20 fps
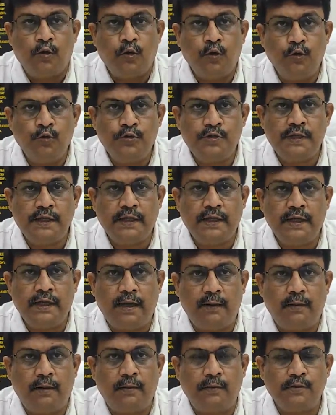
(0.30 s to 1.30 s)
কৌশিকী
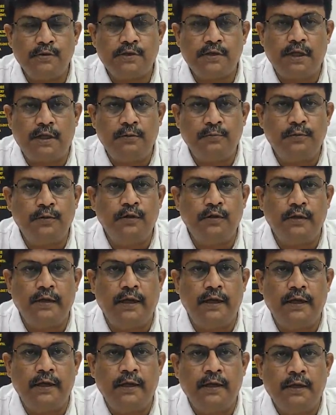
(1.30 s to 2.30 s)
অমাবস্যা
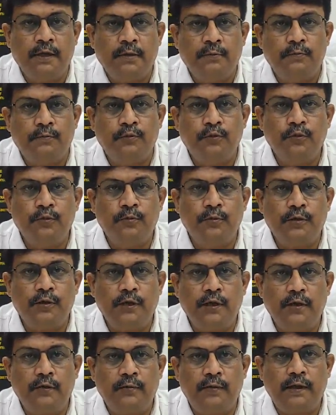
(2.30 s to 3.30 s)
উপলক্ষে পূর্ব
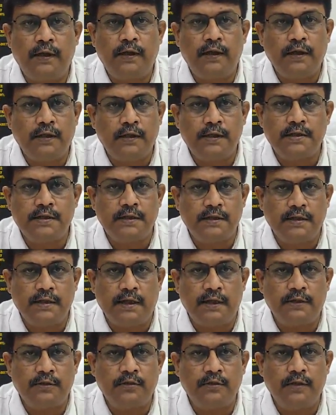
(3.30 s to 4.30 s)
রেলওয়ে একটি
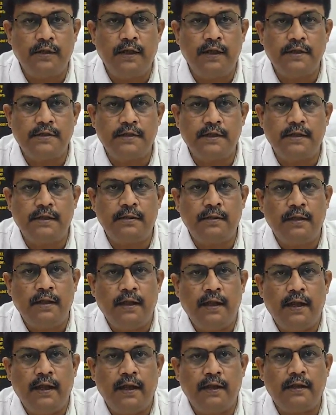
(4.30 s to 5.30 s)
সিদ্ধান্ত নিয়েছে
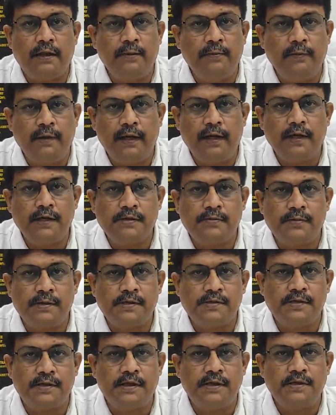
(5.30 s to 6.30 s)
একটি মেল
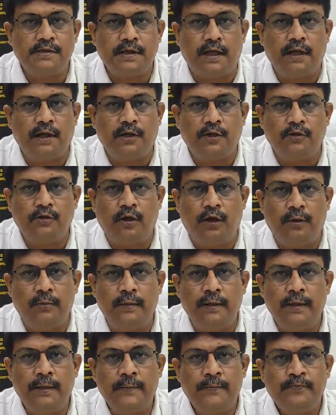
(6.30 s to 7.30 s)
এক্সপ্রেস ট্রেন চালানো
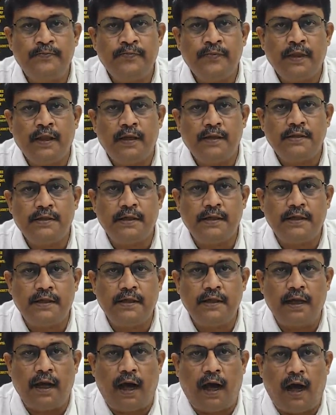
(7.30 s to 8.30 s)
হবে যেটি
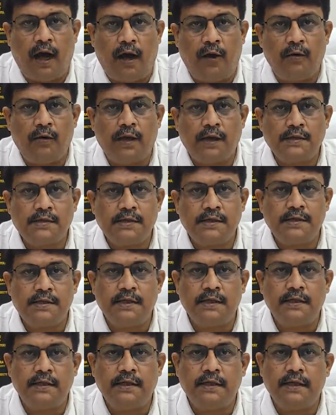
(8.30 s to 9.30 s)
হাওড়া
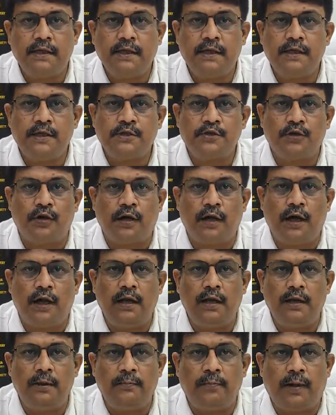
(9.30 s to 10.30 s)
স্টেশন থেকে
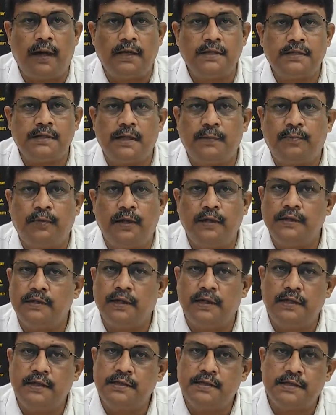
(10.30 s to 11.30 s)
সকালে পাঁচটা
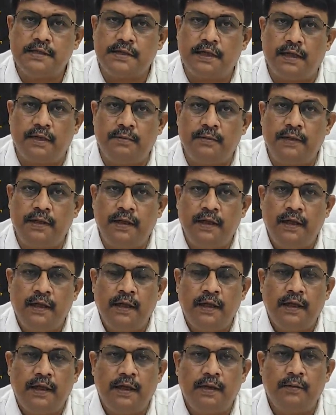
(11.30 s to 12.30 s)
পঁয়তাল্লিশে ছাড়বে
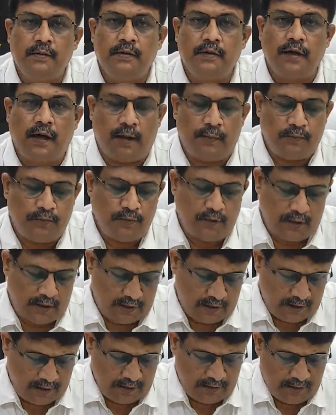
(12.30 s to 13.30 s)
এবং
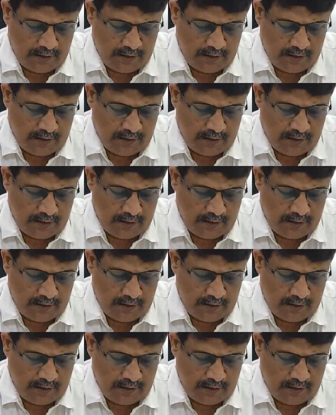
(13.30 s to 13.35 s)
রামপুরহাটে